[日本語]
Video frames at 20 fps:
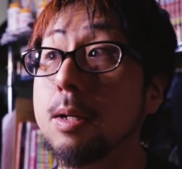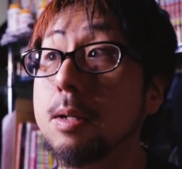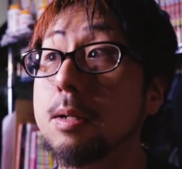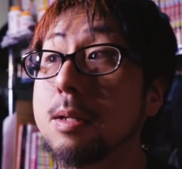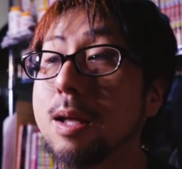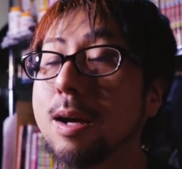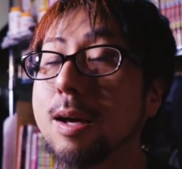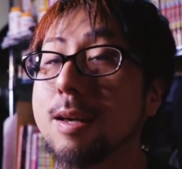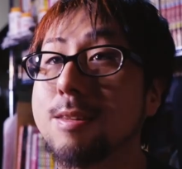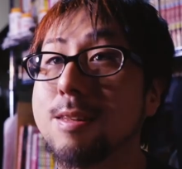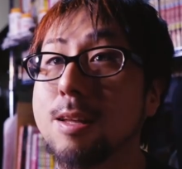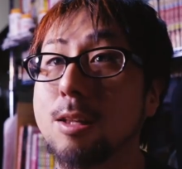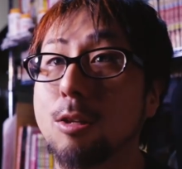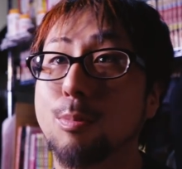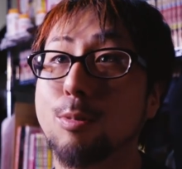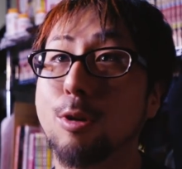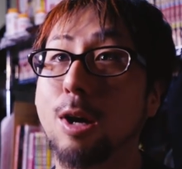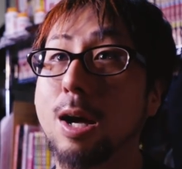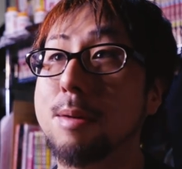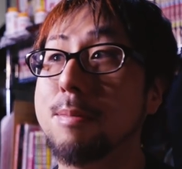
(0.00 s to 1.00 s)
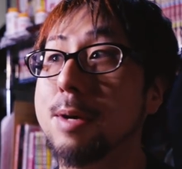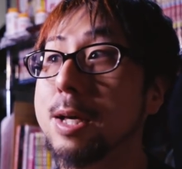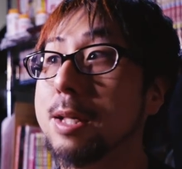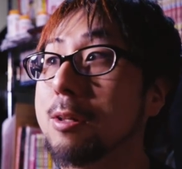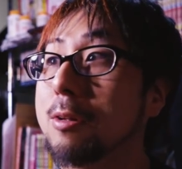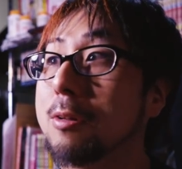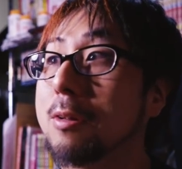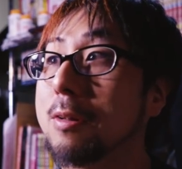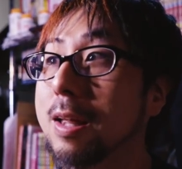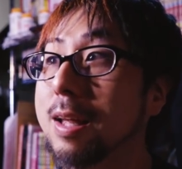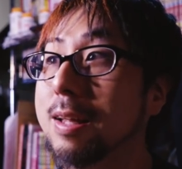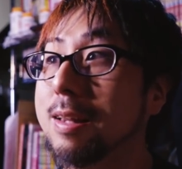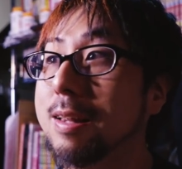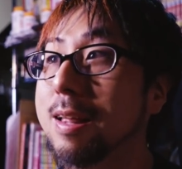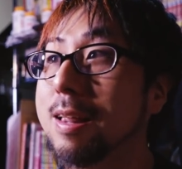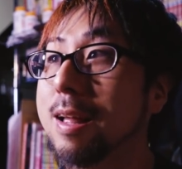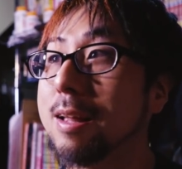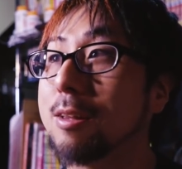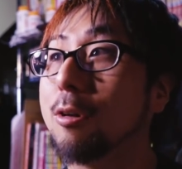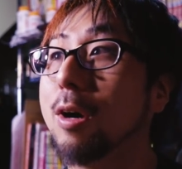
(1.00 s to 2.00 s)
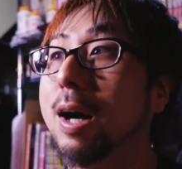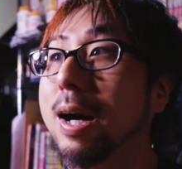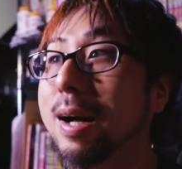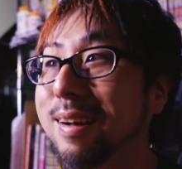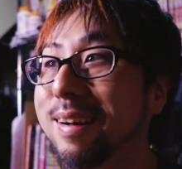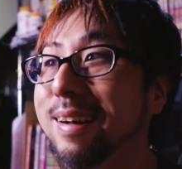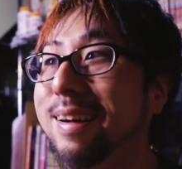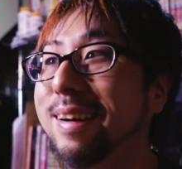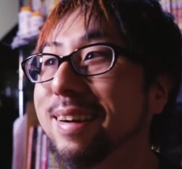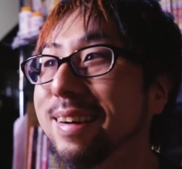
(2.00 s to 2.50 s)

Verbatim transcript: たけしさんのプライベートのね、ネタとか、